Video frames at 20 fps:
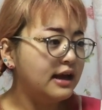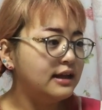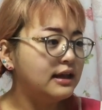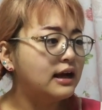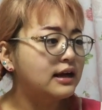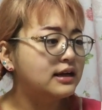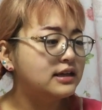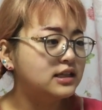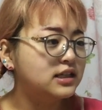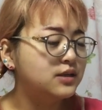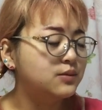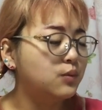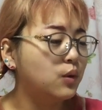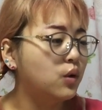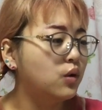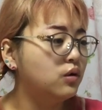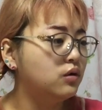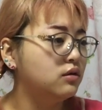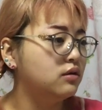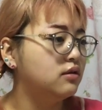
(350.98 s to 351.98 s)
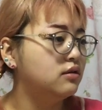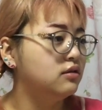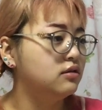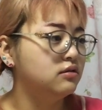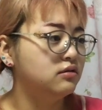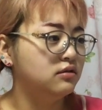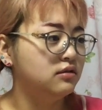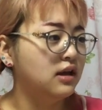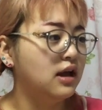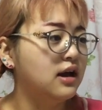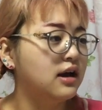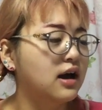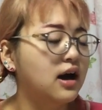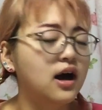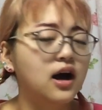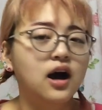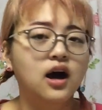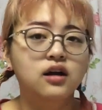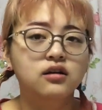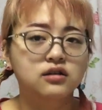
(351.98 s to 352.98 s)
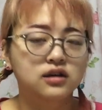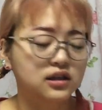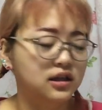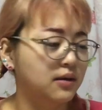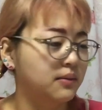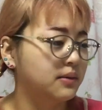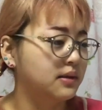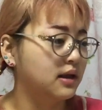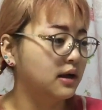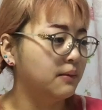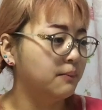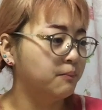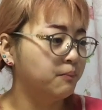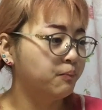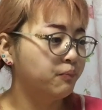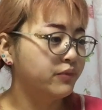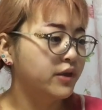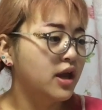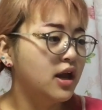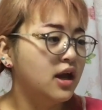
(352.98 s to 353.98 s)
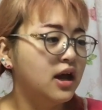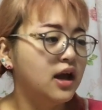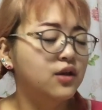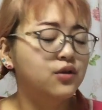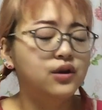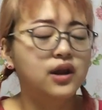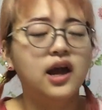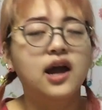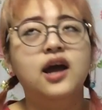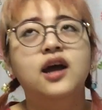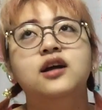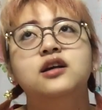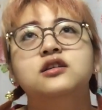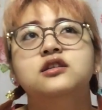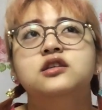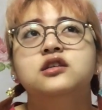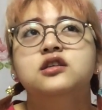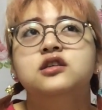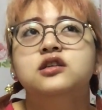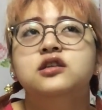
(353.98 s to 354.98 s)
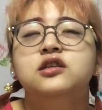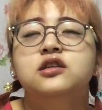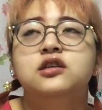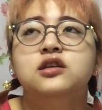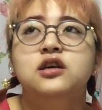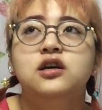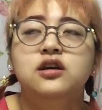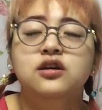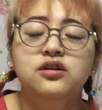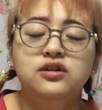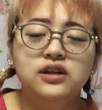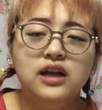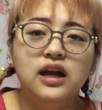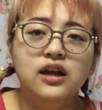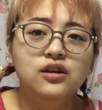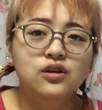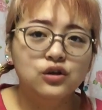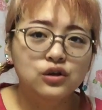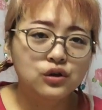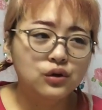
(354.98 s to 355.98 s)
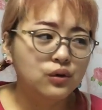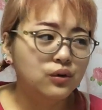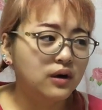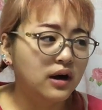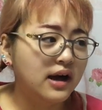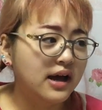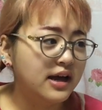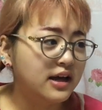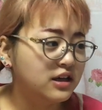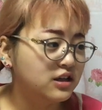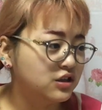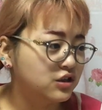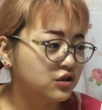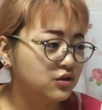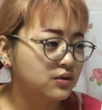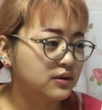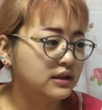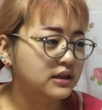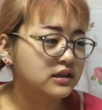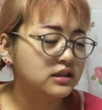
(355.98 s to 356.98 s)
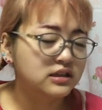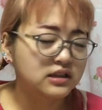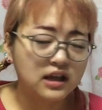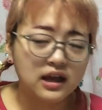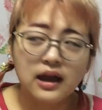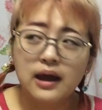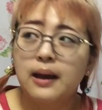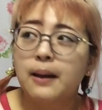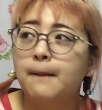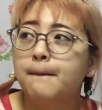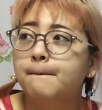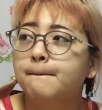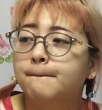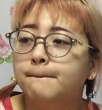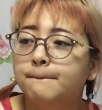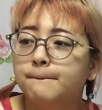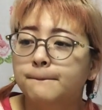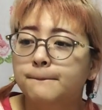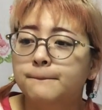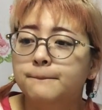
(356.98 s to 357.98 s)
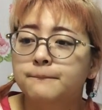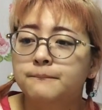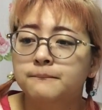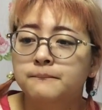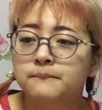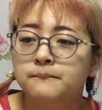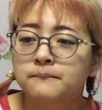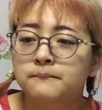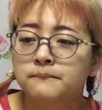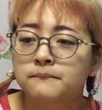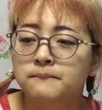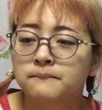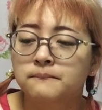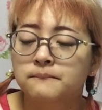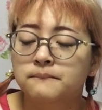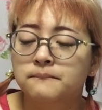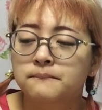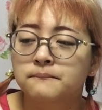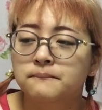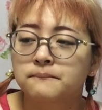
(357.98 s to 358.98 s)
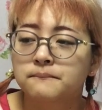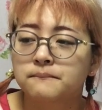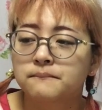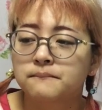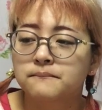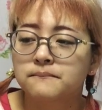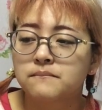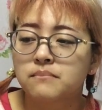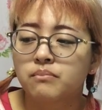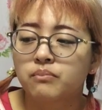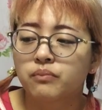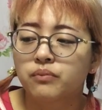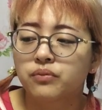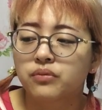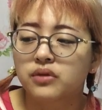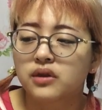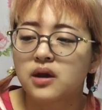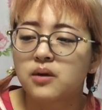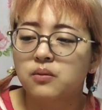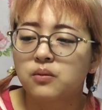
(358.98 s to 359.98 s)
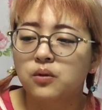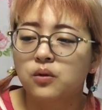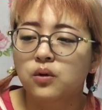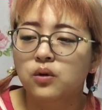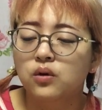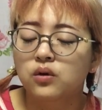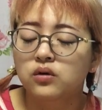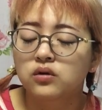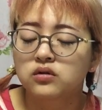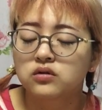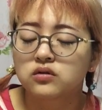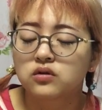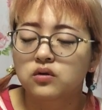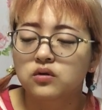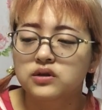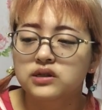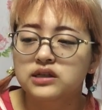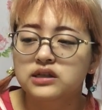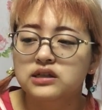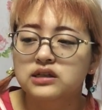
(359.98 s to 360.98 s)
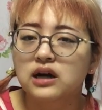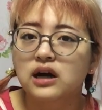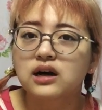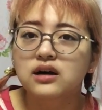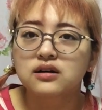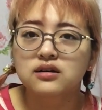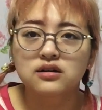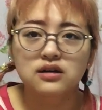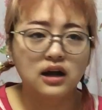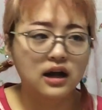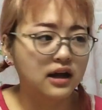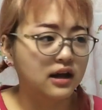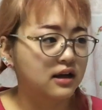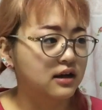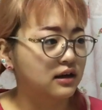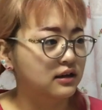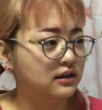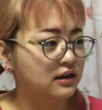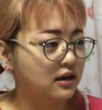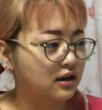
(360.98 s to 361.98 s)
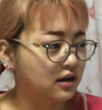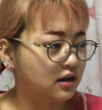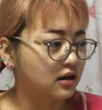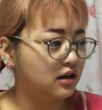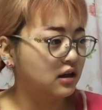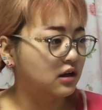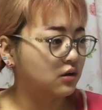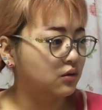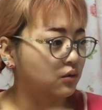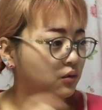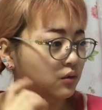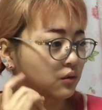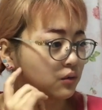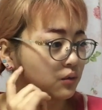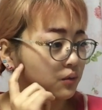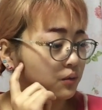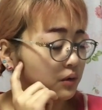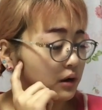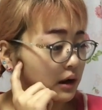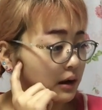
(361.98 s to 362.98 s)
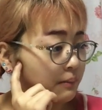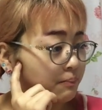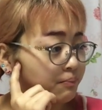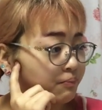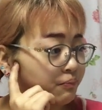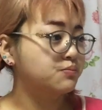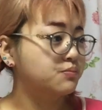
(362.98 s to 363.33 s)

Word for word: なんか質問、なんかあるかな、みんな。えっとね、普段の動画編集はですね、うーん、でも、5時間ぐらいかな、1個の動画。